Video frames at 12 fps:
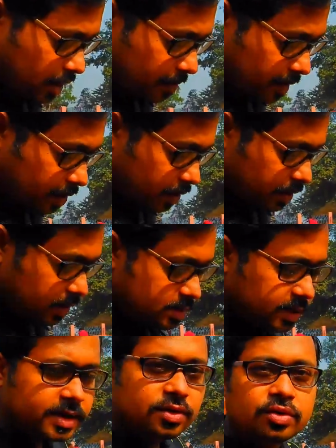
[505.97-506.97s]
এবার
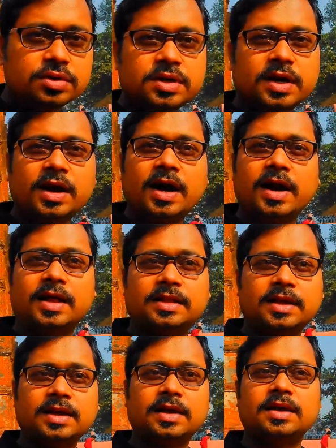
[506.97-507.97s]
ইছাই ঘোষকে হারাতে